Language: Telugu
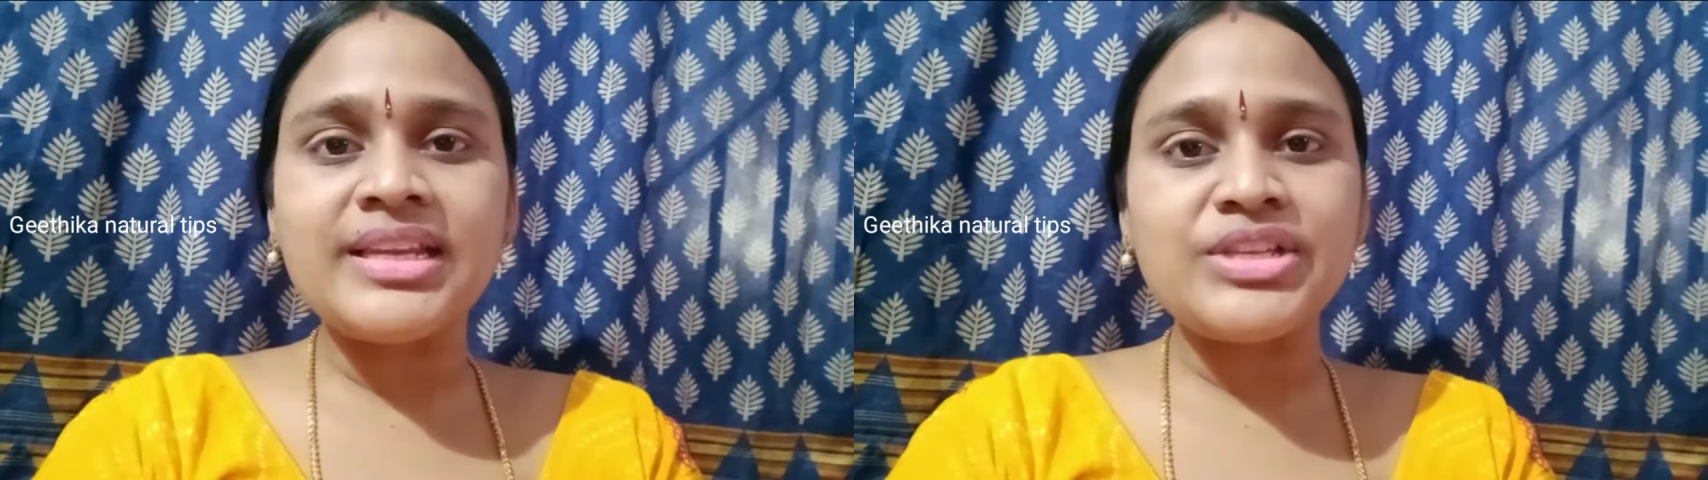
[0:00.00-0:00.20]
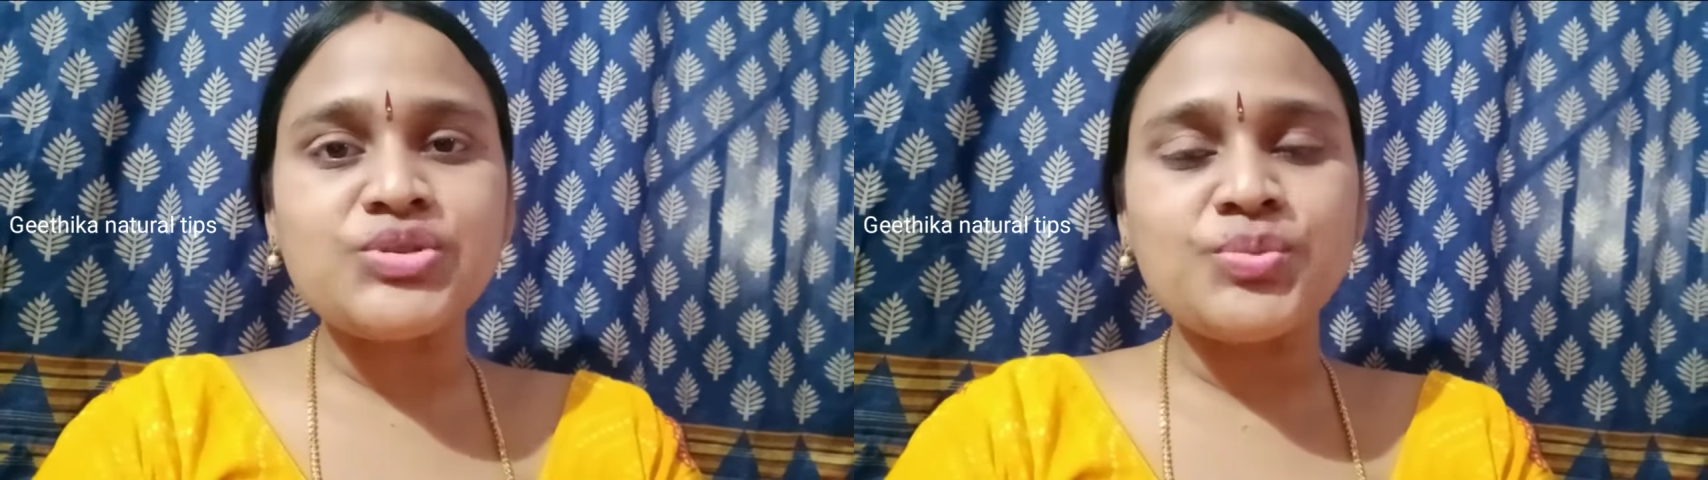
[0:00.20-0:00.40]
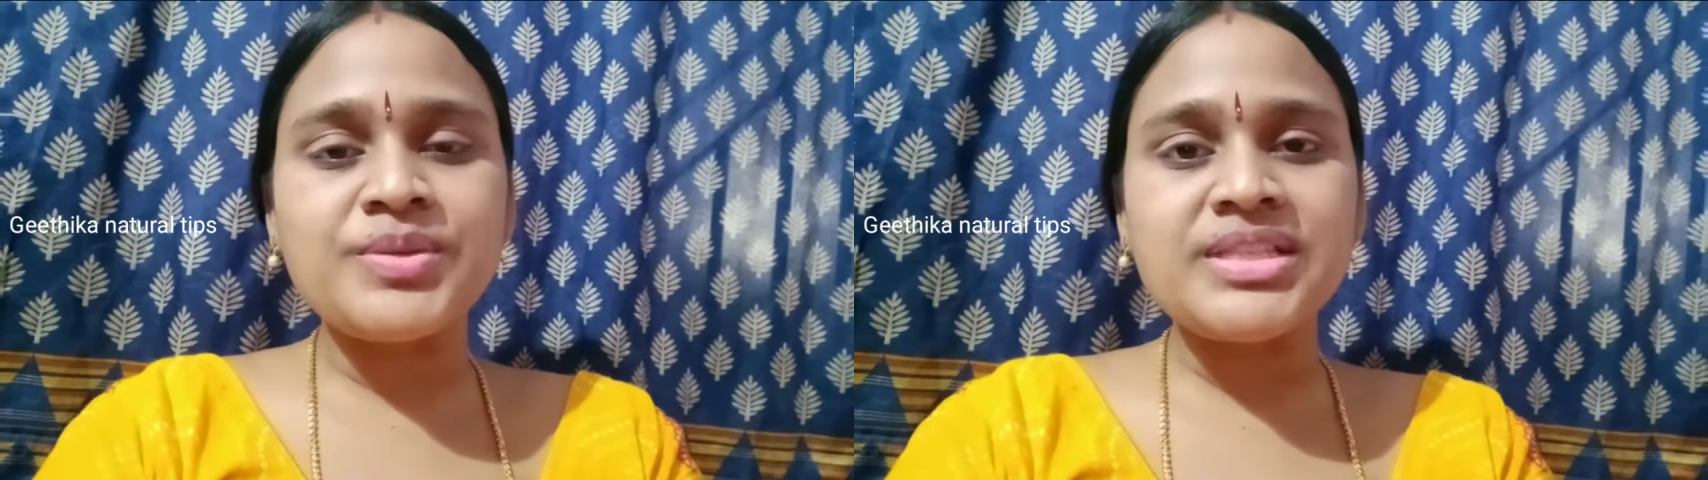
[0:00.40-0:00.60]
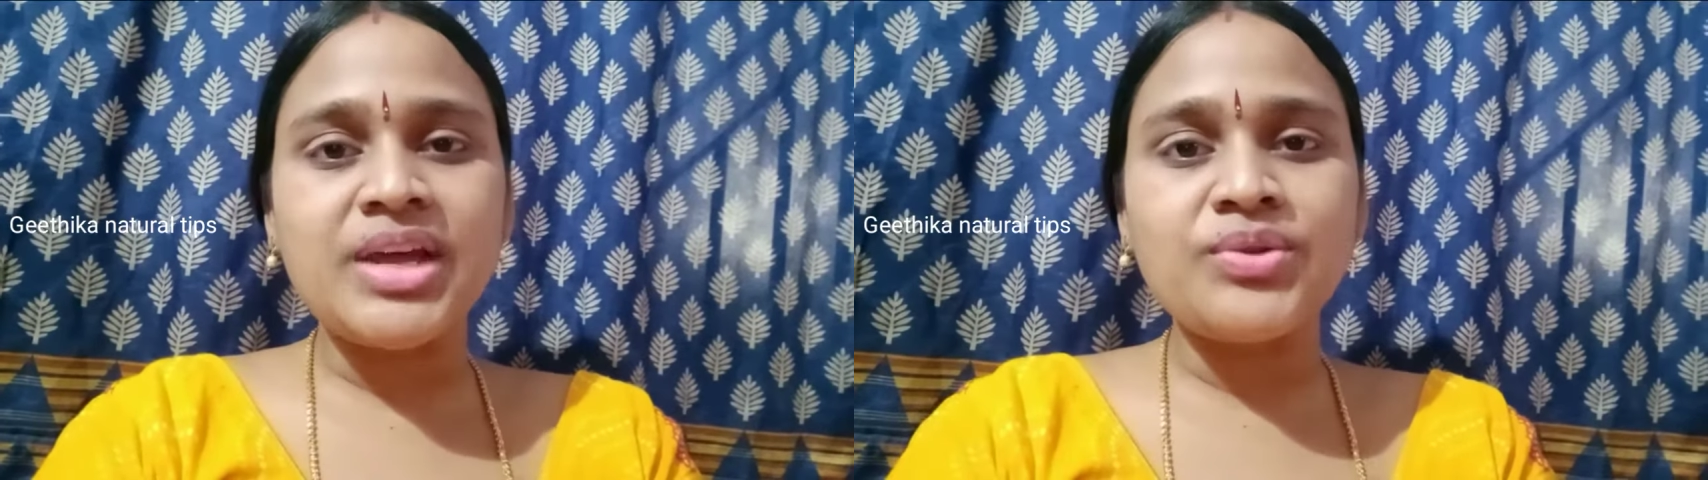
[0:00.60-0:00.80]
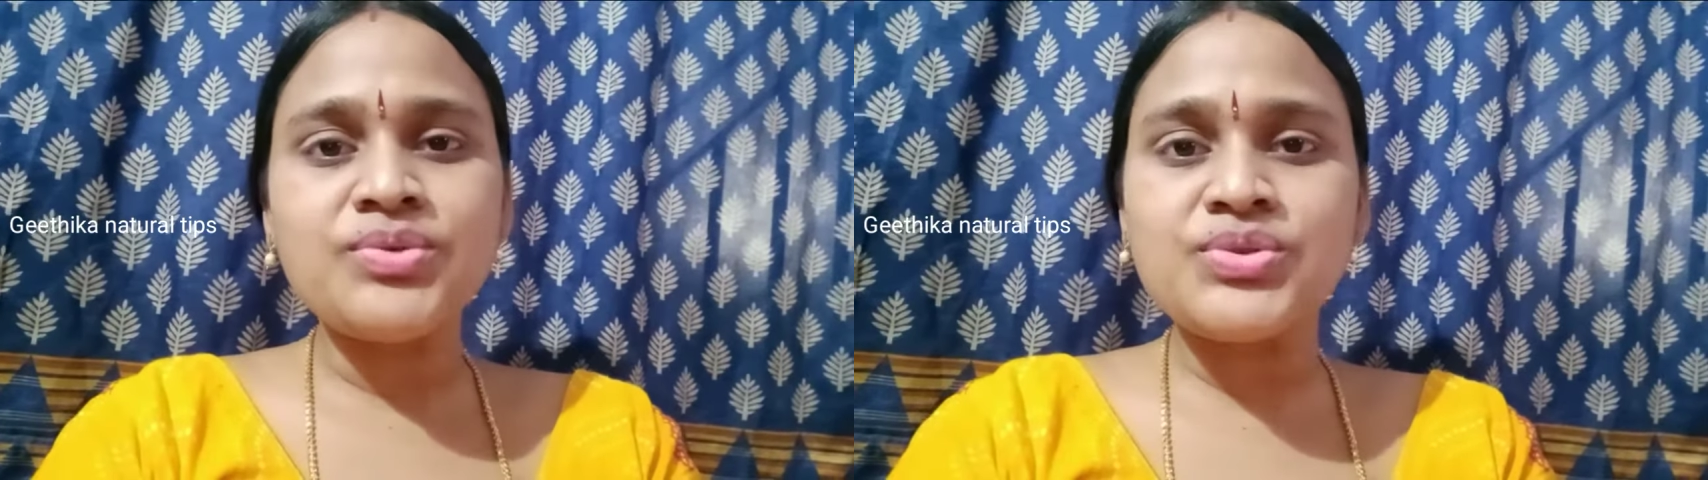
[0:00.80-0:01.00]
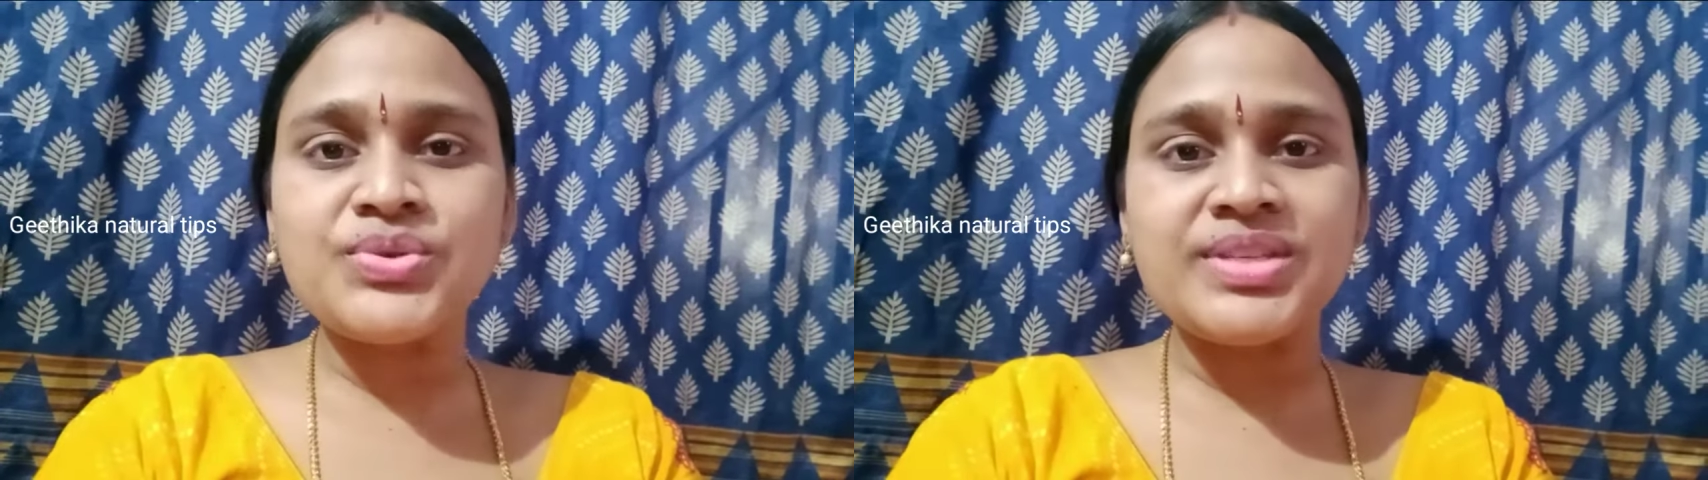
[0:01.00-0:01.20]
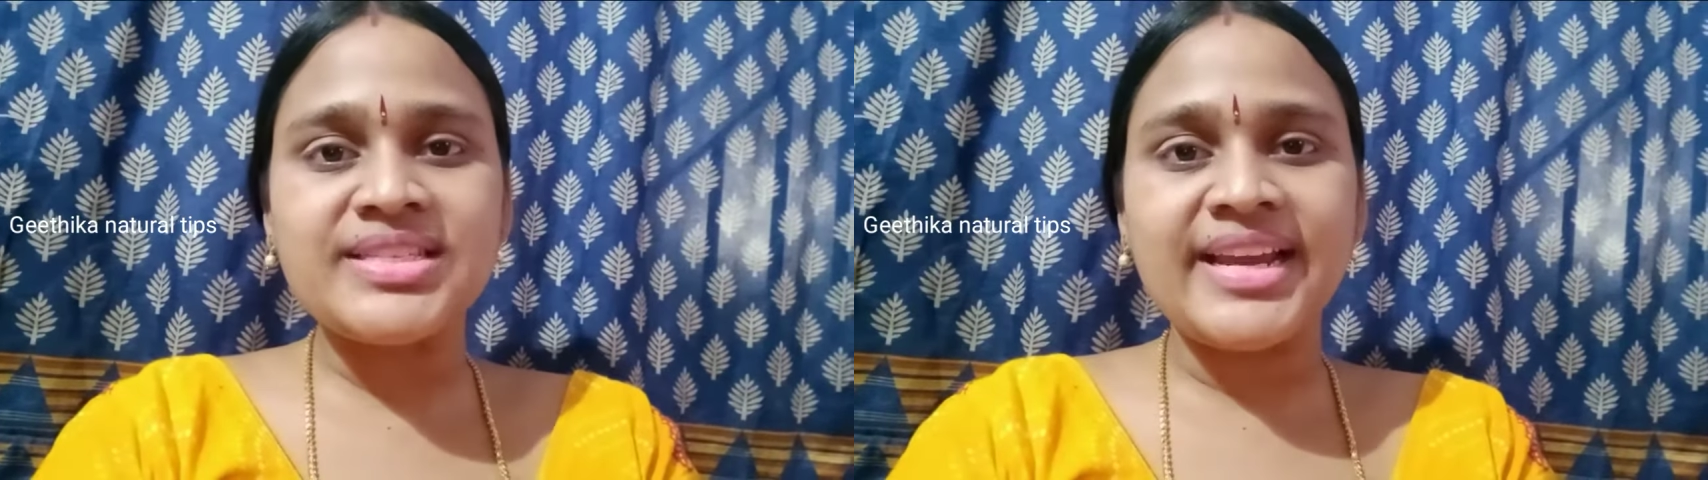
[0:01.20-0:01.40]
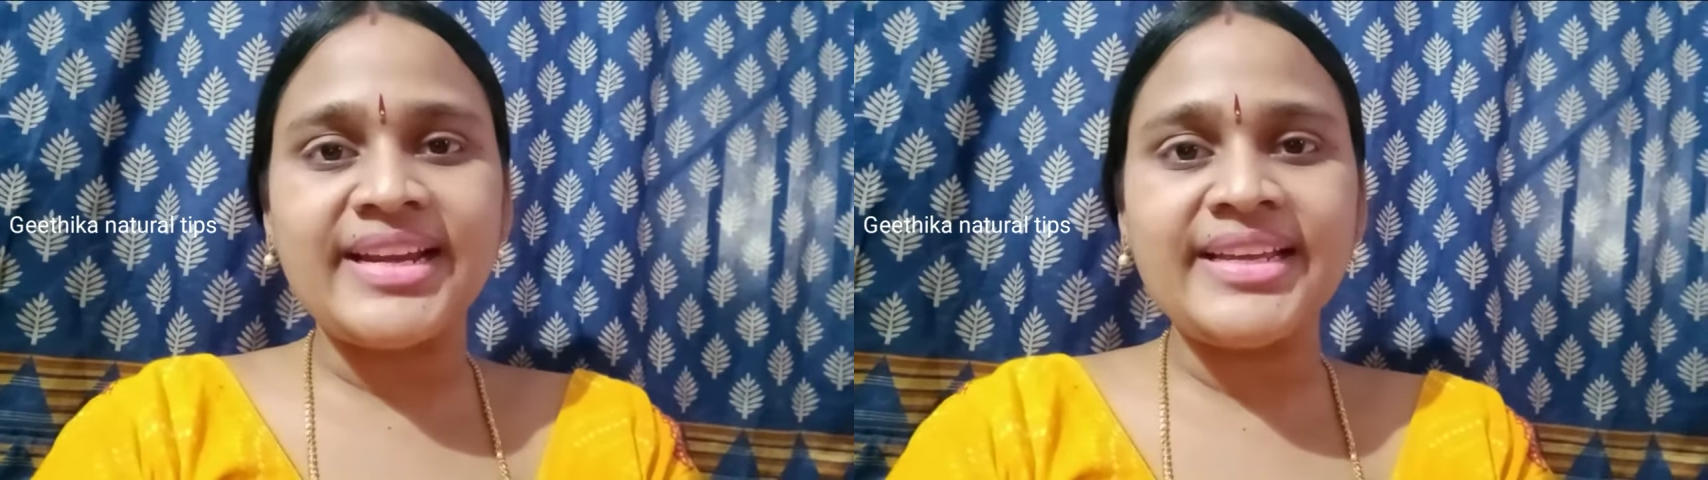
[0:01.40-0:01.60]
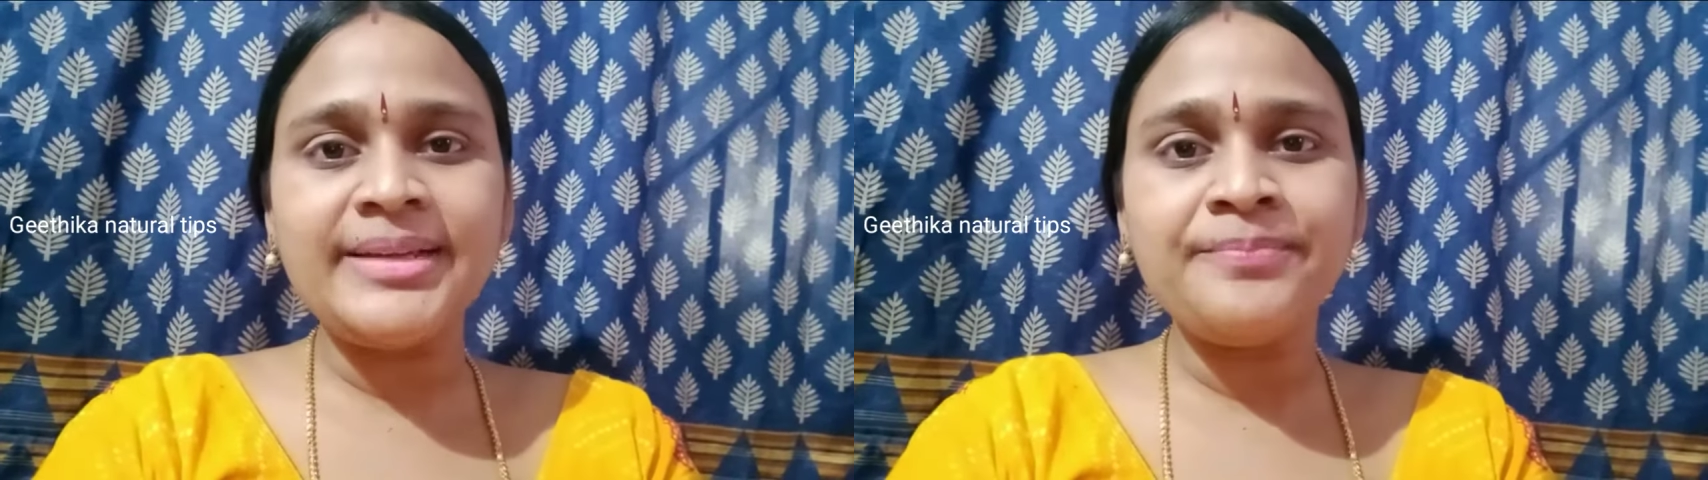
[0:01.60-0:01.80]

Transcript: నేను చూపిస్తాను చూసేసేయండి